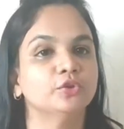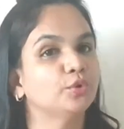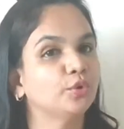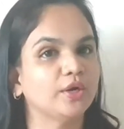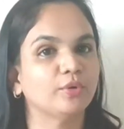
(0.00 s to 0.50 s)
तो
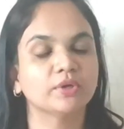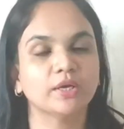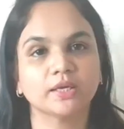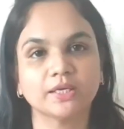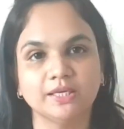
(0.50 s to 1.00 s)
नोट डाउन
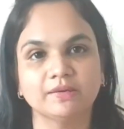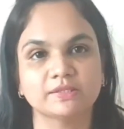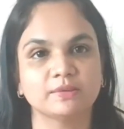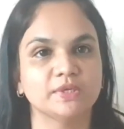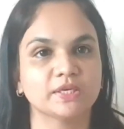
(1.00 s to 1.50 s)
करना कि ये
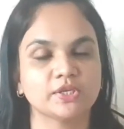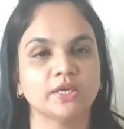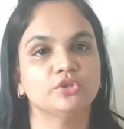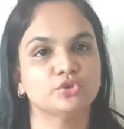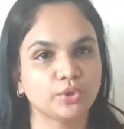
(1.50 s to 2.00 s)
सब्जेक्ट्स
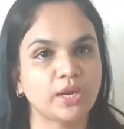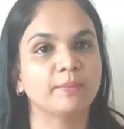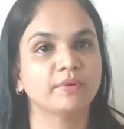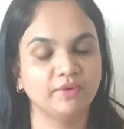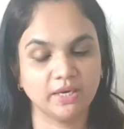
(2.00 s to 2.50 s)
है जो
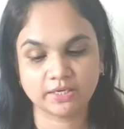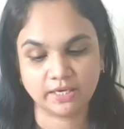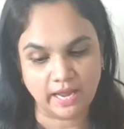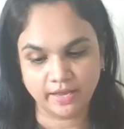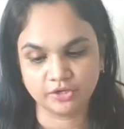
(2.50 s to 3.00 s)
यहाँ पर फिलहाल
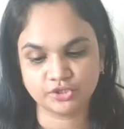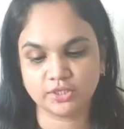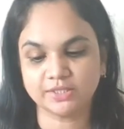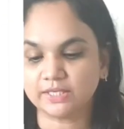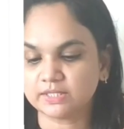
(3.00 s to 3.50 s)
के लिए हायरिंग चल
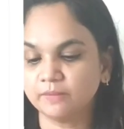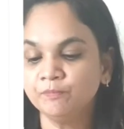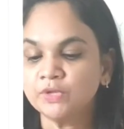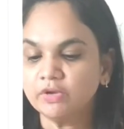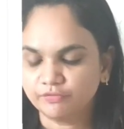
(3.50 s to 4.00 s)
रही है दैट इज द
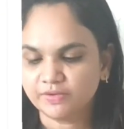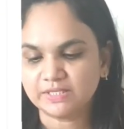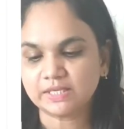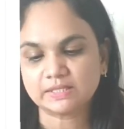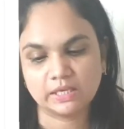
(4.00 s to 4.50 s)

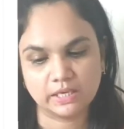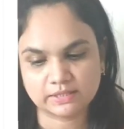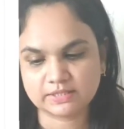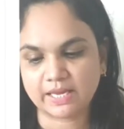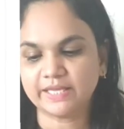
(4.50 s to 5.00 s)
फिजिक्स
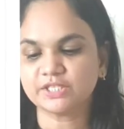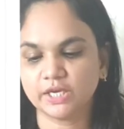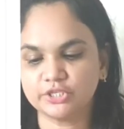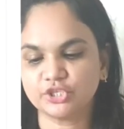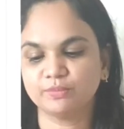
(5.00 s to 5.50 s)
अर्थ साइंस
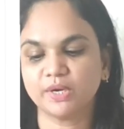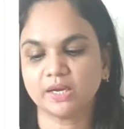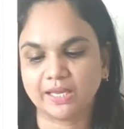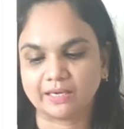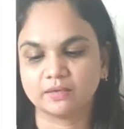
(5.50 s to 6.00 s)
अल्जेब्रा
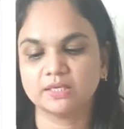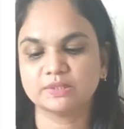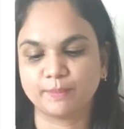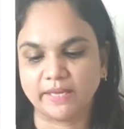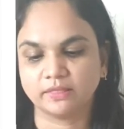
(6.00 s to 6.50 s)

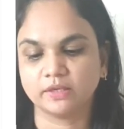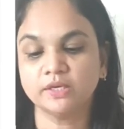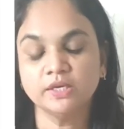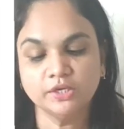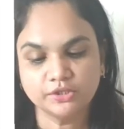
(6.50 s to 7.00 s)
कैलकुलस
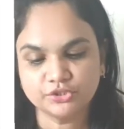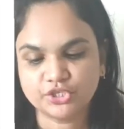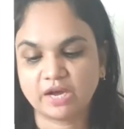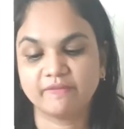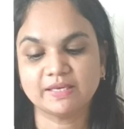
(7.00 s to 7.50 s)
पाइथन
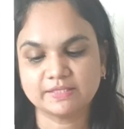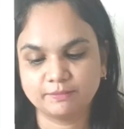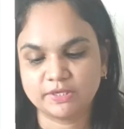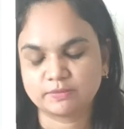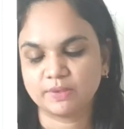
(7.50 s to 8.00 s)
जावा सी
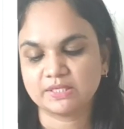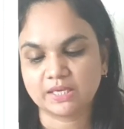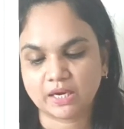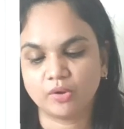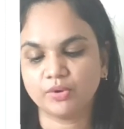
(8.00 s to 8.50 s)
प्लस प्लस
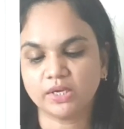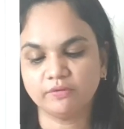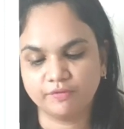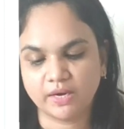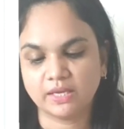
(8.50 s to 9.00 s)

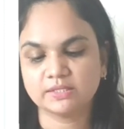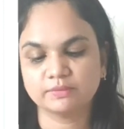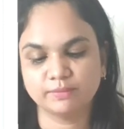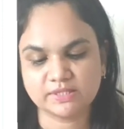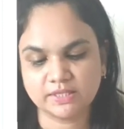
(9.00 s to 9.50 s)
अकाउंटिंग
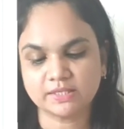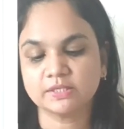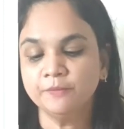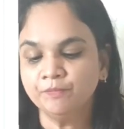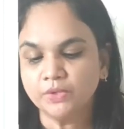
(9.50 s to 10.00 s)
फिनांस
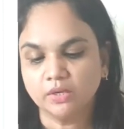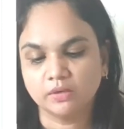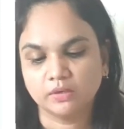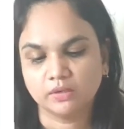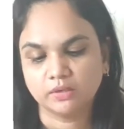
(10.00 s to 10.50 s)
बिजनेस
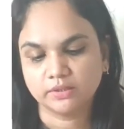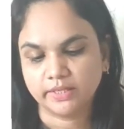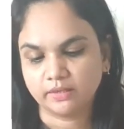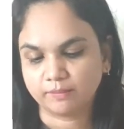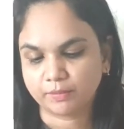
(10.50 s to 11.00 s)

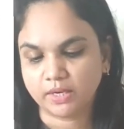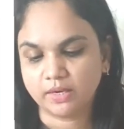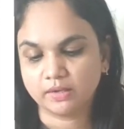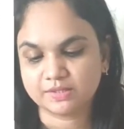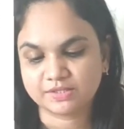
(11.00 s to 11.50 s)
देन आपका
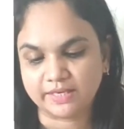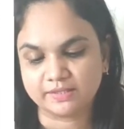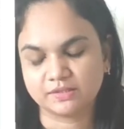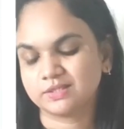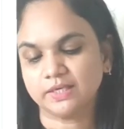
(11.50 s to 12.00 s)

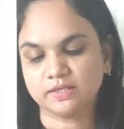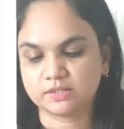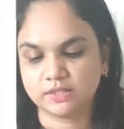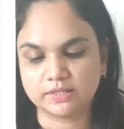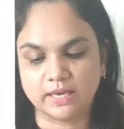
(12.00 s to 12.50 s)

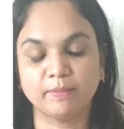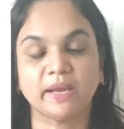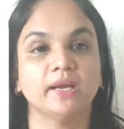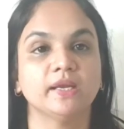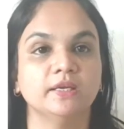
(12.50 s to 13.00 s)
स्टैटिस्टिक्स एंड
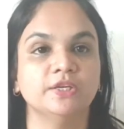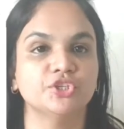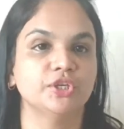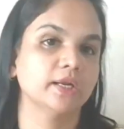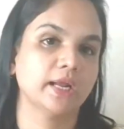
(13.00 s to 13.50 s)
मैकेनिकल
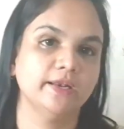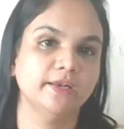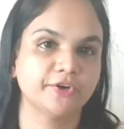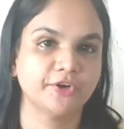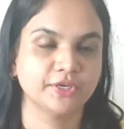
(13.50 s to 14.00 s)
इंजीनियरिंग एंड
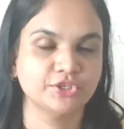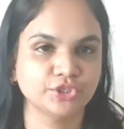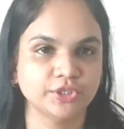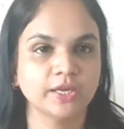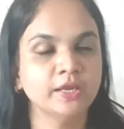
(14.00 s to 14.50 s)
इलेक्ट्रिक
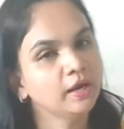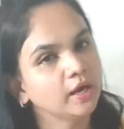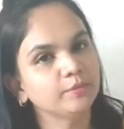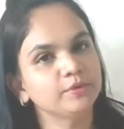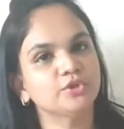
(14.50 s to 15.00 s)
इंजीनियर
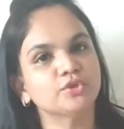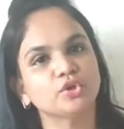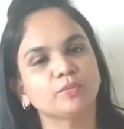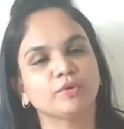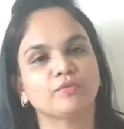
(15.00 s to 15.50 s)
अब ये जो जॉब